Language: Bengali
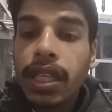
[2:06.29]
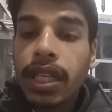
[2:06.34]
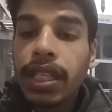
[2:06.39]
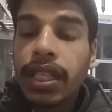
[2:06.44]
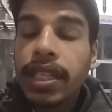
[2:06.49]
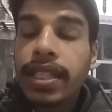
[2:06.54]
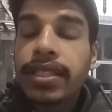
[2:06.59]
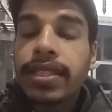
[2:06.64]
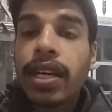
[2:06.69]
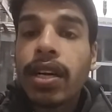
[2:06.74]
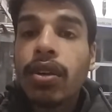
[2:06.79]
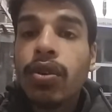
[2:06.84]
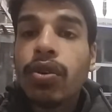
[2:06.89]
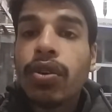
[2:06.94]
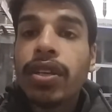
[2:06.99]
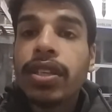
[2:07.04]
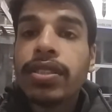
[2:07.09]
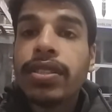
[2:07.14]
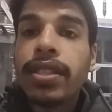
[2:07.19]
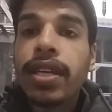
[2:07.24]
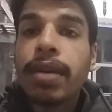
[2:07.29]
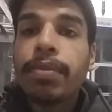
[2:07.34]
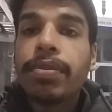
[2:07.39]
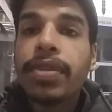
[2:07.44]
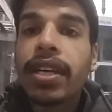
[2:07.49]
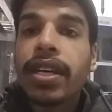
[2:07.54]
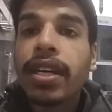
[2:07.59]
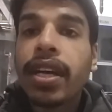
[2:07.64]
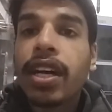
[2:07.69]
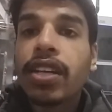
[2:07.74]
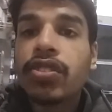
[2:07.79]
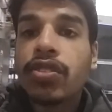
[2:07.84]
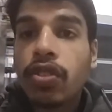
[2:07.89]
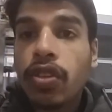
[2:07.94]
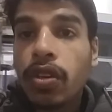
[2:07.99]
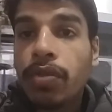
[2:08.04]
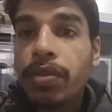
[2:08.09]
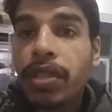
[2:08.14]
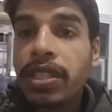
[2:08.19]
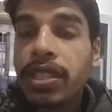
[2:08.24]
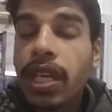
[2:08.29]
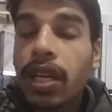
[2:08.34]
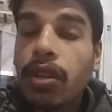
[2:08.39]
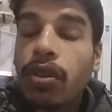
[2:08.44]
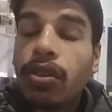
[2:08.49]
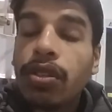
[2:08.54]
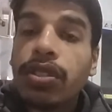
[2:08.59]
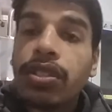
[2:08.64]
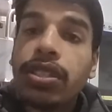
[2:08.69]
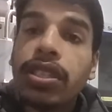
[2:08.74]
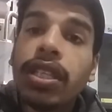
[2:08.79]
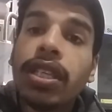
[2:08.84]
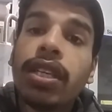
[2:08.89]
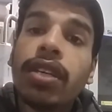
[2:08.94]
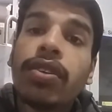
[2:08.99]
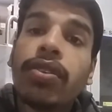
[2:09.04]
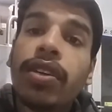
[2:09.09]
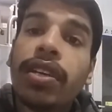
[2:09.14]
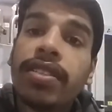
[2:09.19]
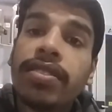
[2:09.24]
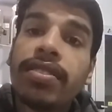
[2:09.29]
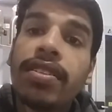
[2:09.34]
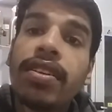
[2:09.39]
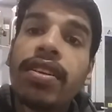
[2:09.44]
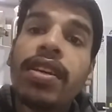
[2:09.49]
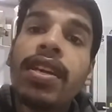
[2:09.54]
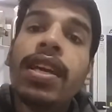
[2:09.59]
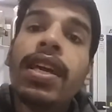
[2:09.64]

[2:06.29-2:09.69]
এটি চালু হয়েছে আপনার কার্যক্রমটি চালু হচ্ছে হয়েছে